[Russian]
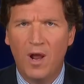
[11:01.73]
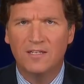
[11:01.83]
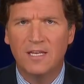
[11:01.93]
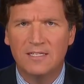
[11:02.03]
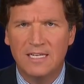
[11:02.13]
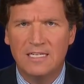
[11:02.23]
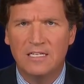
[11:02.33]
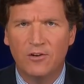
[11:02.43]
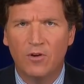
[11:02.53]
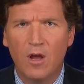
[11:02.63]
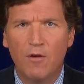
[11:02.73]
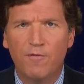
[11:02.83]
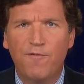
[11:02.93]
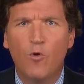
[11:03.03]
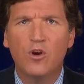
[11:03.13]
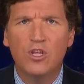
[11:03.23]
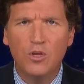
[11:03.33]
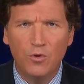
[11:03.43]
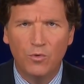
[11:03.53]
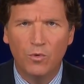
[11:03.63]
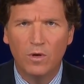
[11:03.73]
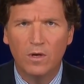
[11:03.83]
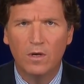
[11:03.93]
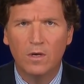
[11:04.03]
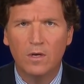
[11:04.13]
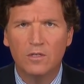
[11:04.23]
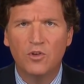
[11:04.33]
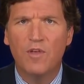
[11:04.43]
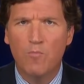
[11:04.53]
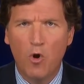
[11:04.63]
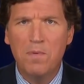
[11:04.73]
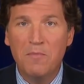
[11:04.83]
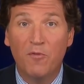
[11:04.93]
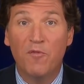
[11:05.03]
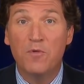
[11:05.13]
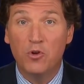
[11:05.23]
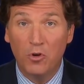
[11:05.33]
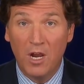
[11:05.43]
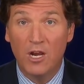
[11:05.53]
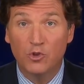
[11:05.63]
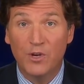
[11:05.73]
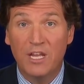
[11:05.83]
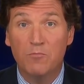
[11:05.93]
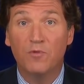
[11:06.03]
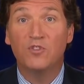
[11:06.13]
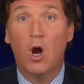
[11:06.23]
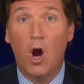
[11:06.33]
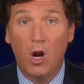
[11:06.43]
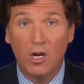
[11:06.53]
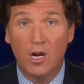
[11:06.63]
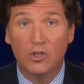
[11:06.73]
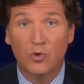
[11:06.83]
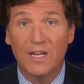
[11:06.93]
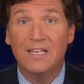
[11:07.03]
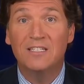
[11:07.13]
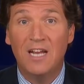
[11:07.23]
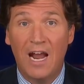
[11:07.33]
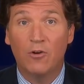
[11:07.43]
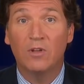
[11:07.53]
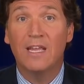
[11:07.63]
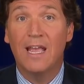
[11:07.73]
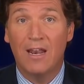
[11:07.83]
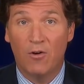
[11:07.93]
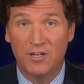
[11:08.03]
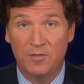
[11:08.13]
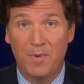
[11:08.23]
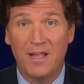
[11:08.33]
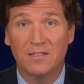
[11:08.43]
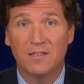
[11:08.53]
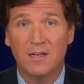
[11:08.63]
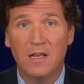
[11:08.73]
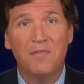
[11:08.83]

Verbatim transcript: процесс легче для вас, чтобы больше людей из вашей страны могли перебраться в нашу полностью за наш счет.